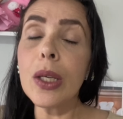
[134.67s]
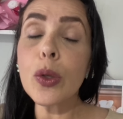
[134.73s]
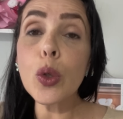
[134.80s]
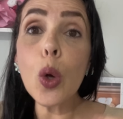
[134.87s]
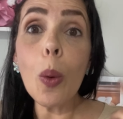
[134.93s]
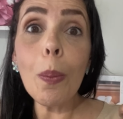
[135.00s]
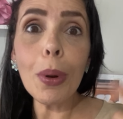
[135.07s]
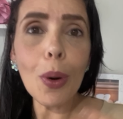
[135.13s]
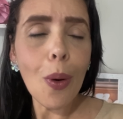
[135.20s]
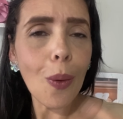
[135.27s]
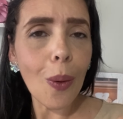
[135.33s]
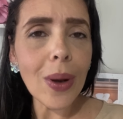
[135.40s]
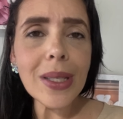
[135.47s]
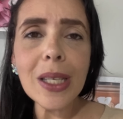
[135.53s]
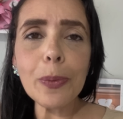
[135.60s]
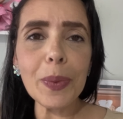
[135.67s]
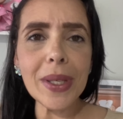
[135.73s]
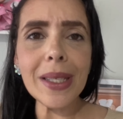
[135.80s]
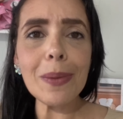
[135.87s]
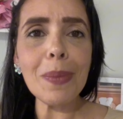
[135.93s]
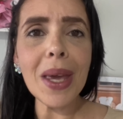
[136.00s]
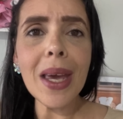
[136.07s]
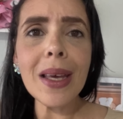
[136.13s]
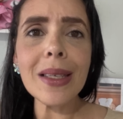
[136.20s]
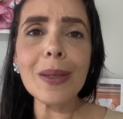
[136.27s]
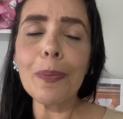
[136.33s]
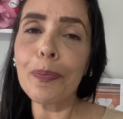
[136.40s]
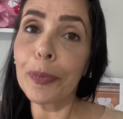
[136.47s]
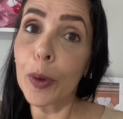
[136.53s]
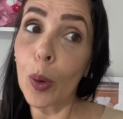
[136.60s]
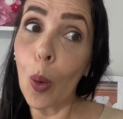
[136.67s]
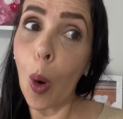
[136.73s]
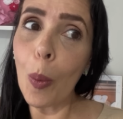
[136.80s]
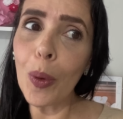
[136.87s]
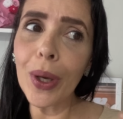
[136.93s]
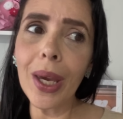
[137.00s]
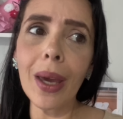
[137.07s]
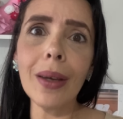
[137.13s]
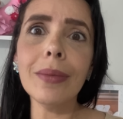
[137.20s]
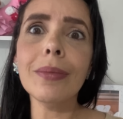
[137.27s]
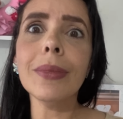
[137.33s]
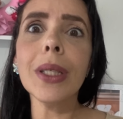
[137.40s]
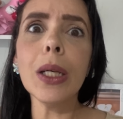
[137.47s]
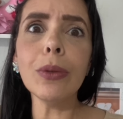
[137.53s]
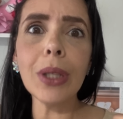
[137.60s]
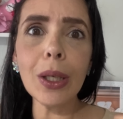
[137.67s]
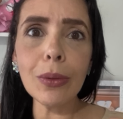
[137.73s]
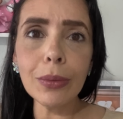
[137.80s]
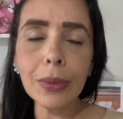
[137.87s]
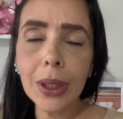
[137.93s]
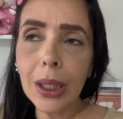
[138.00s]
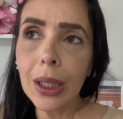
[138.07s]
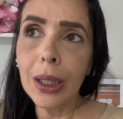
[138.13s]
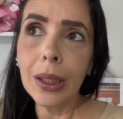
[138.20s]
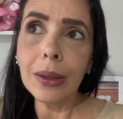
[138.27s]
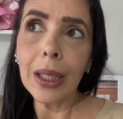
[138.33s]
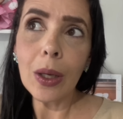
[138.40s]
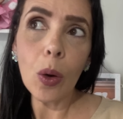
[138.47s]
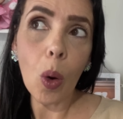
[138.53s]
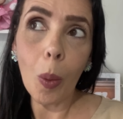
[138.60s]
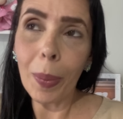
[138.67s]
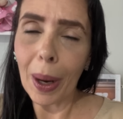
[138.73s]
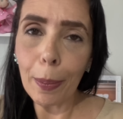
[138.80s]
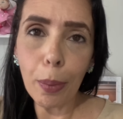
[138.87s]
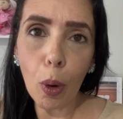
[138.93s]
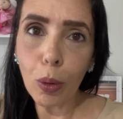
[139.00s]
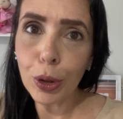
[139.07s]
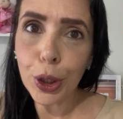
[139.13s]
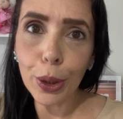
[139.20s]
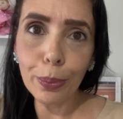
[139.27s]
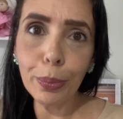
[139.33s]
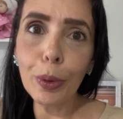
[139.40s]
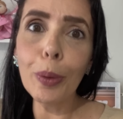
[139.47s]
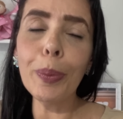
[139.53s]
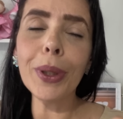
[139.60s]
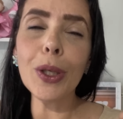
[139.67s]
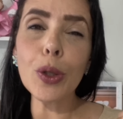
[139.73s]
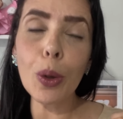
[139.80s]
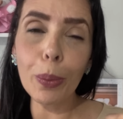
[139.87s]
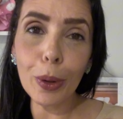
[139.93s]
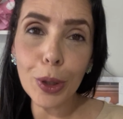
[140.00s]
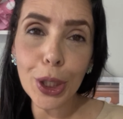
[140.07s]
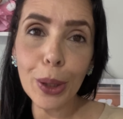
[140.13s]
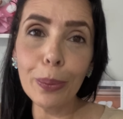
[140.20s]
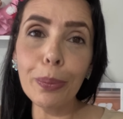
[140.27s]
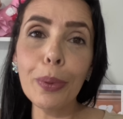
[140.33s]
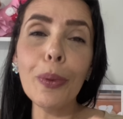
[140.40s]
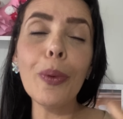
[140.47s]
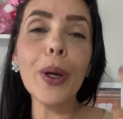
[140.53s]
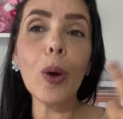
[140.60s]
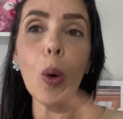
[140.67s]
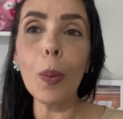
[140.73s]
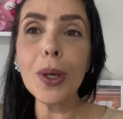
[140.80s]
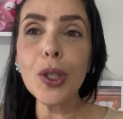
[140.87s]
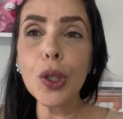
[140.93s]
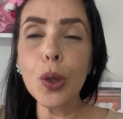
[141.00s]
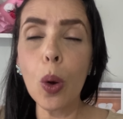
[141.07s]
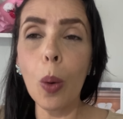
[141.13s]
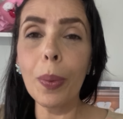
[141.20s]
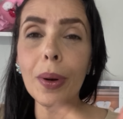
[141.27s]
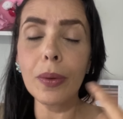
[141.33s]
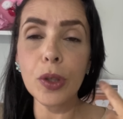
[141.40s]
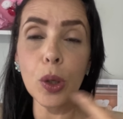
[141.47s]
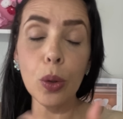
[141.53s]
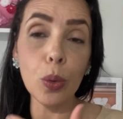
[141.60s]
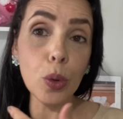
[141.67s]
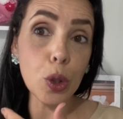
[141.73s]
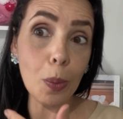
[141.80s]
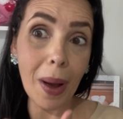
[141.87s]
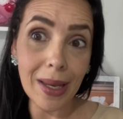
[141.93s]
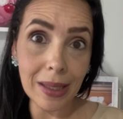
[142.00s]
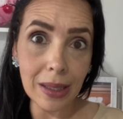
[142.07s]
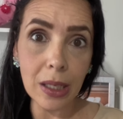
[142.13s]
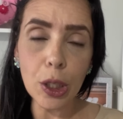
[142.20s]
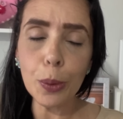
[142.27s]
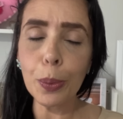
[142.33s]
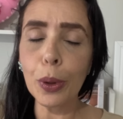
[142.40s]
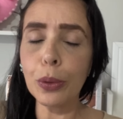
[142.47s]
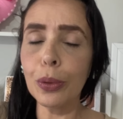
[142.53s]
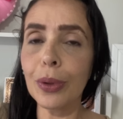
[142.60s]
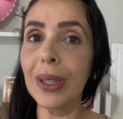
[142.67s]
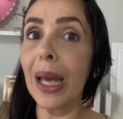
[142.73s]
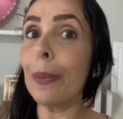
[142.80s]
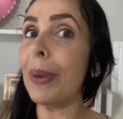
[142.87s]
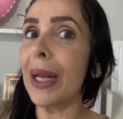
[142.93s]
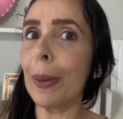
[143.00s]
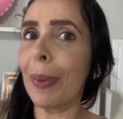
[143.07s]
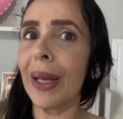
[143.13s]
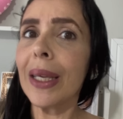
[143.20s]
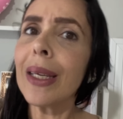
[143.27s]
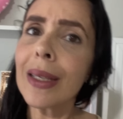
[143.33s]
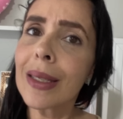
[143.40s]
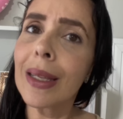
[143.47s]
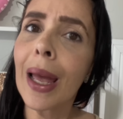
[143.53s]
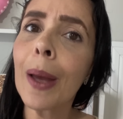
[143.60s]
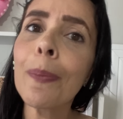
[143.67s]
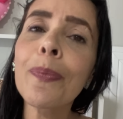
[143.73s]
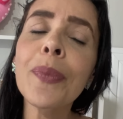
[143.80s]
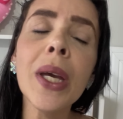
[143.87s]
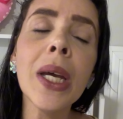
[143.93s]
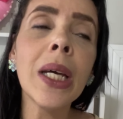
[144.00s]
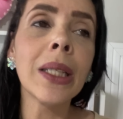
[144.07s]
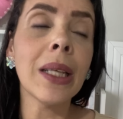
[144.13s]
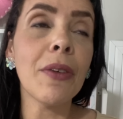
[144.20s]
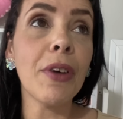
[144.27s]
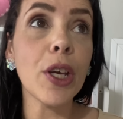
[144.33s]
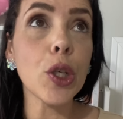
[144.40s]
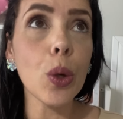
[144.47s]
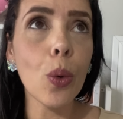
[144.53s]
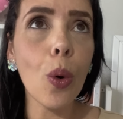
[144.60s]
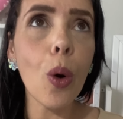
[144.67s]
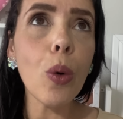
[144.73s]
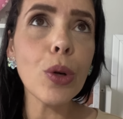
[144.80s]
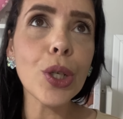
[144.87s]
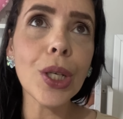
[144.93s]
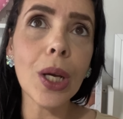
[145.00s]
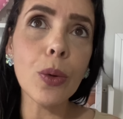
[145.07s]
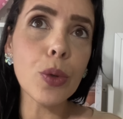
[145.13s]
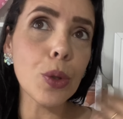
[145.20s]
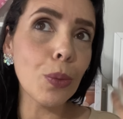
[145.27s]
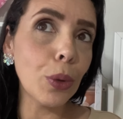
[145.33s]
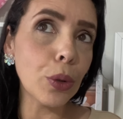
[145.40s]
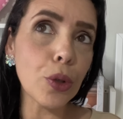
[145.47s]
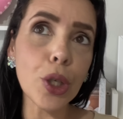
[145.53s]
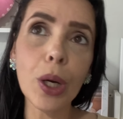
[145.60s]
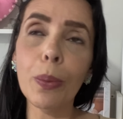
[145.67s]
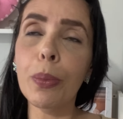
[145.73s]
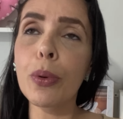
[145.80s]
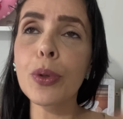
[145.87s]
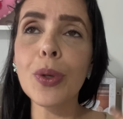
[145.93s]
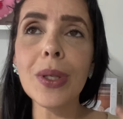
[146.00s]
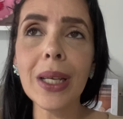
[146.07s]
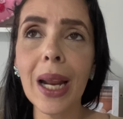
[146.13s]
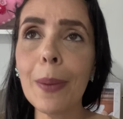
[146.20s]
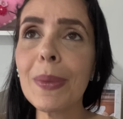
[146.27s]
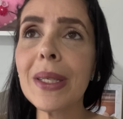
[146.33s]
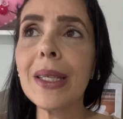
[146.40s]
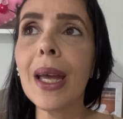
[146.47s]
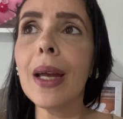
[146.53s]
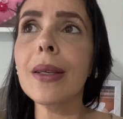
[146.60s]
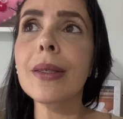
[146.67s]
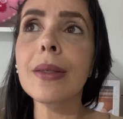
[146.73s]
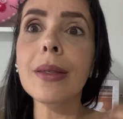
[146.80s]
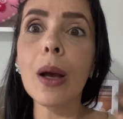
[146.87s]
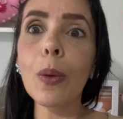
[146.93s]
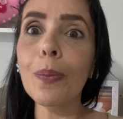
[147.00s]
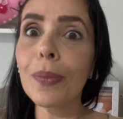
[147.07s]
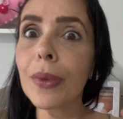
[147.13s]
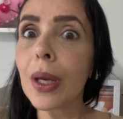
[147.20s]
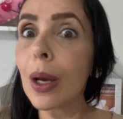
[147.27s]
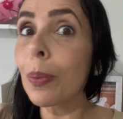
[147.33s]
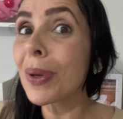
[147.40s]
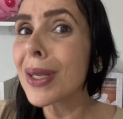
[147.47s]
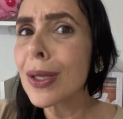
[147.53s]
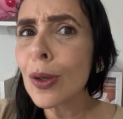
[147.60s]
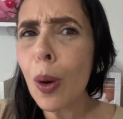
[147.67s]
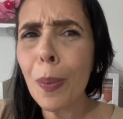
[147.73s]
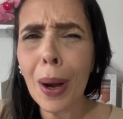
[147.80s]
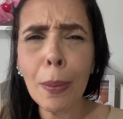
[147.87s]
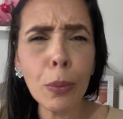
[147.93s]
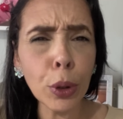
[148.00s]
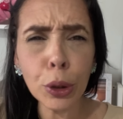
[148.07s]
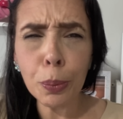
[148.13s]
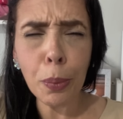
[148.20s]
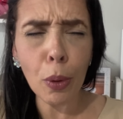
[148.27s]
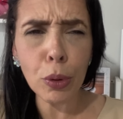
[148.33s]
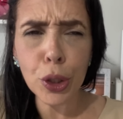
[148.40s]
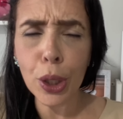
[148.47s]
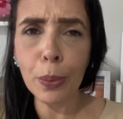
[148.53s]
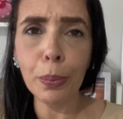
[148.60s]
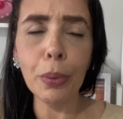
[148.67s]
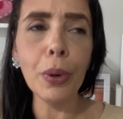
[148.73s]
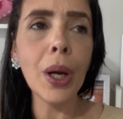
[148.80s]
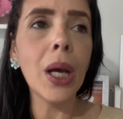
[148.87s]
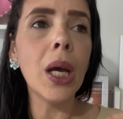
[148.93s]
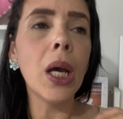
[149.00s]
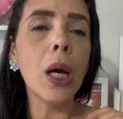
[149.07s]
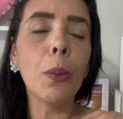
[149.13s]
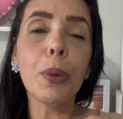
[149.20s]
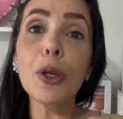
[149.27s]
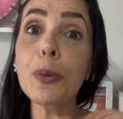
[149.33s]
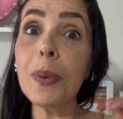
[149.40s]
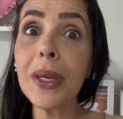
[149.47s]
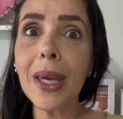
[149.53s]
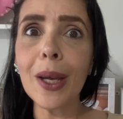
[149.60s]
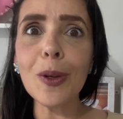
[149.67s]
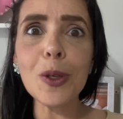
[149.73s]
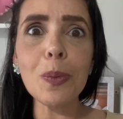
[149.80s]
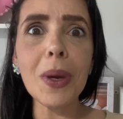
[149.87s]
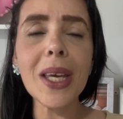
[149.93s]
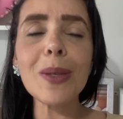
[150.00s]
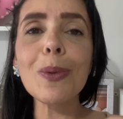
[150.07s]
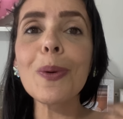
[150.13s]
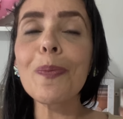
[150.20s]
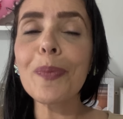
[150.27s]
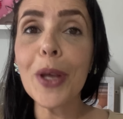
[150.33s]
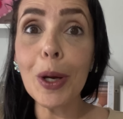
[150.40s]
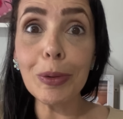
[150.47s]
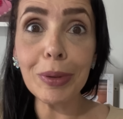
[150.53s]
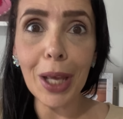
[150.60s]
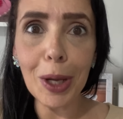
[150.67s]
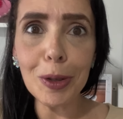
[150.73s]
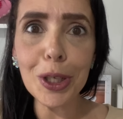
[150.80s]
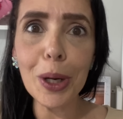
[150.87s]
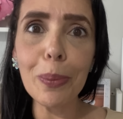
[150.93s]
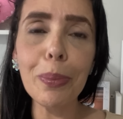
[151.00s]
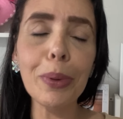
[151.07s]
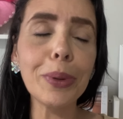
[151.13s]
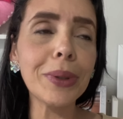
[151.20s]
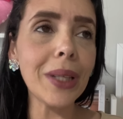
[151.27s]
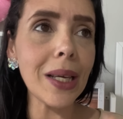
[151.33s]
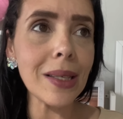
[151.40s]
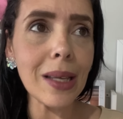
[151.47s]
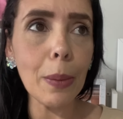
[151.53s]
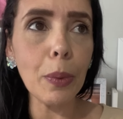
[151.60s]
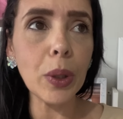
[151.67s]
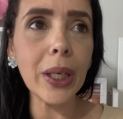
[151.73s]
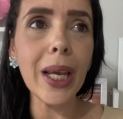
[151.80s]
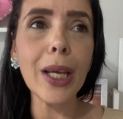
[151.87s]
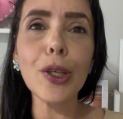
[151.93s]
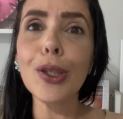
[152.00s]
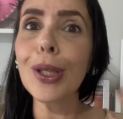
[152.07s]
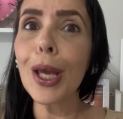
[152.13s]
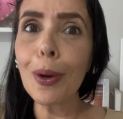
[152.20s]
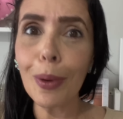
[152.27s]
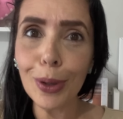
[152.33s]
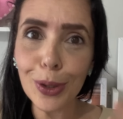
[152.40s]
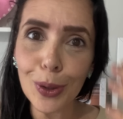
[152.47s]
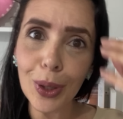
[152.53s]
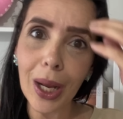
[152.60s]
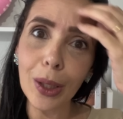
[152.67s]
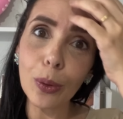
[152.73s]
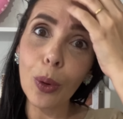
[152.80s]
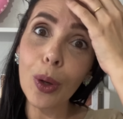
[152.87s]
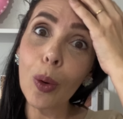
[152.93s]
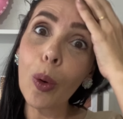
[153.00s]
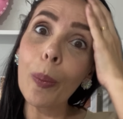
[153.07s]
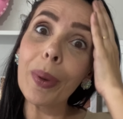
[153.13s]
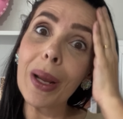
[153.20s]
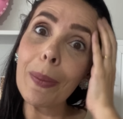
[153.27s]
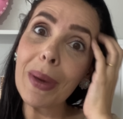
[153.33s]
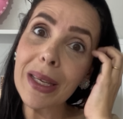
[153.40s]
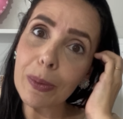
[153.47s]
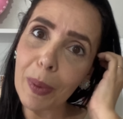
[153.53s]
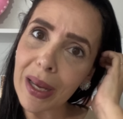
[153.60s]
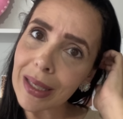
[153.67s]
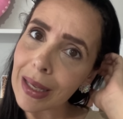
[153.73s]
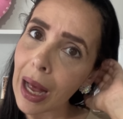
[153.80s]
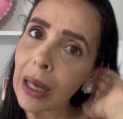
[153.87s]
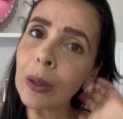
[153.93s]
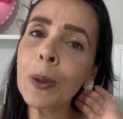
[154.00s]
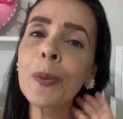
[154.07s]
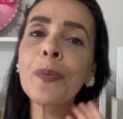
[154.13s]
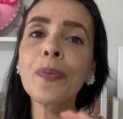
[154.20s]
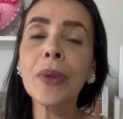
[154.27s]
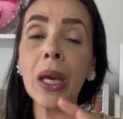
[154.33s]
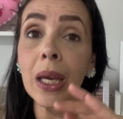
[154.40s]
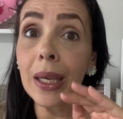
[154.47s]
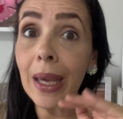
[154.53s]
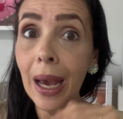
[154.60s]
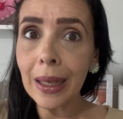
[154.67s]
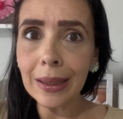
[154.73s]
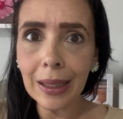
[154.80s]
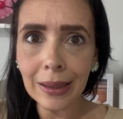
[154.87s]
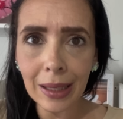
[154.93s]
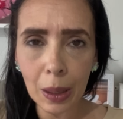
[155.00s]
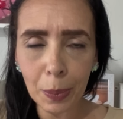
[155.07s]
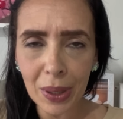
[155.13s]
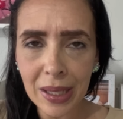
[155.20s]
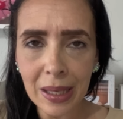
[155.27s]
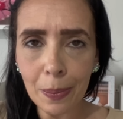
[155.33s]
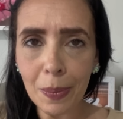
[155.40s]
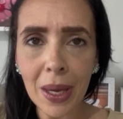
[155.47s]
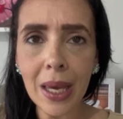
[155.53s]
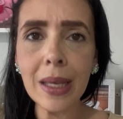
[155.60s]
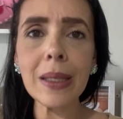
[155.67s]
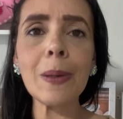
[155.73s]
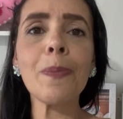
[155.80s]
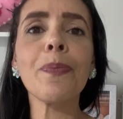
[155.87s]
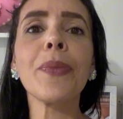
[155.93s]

sobrou coisas pra esse mês, como que eu tenho tem que comprar pouco shampoo porque sobrou shampoo e como a gente compra, eu uso bastante produto da Ibeira Paris, né? Da Fashion Gold, eu uso muitos shampoos, os cremes deles, então eu preciso comprar muito pouco shampoo para os pequenos mesmo. Eu tenho shampoo, tenho sabonete, tenho condicionador que eu comprei mês passado e ainda tem para esse mês.